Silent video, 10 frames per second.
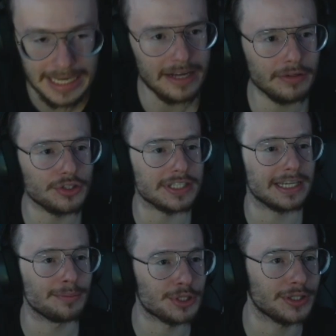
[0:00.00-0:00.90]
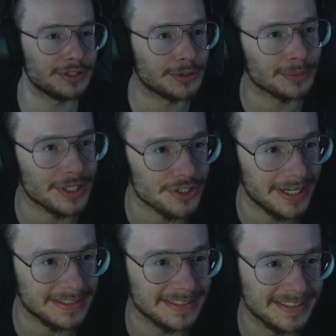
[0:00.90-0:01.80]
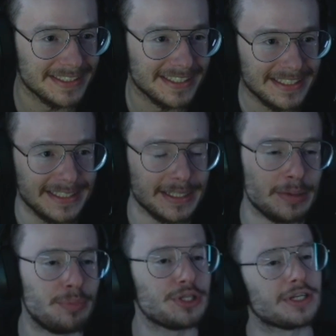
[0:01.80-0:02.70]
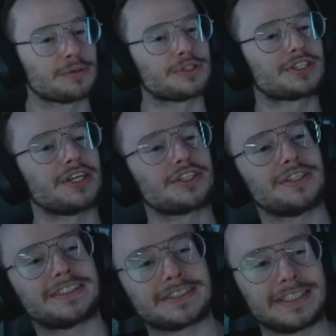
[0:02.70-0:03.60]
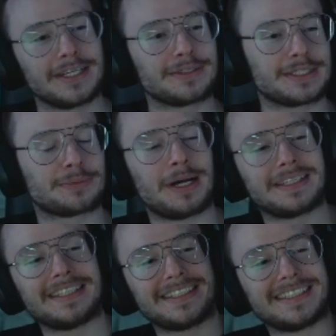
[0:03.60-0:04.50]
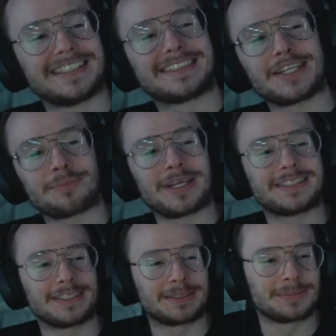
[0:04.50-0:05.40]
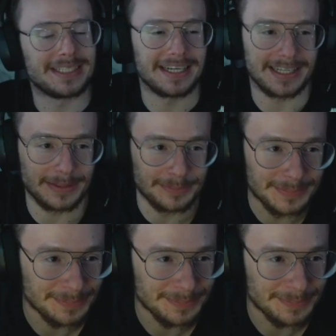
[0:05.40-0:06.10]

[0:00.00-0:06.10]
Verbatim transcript: Evron czasami przychodzi tu na czat, pisze różne rzeczy i zostaje odesłany ze śmierdzącym serkiem.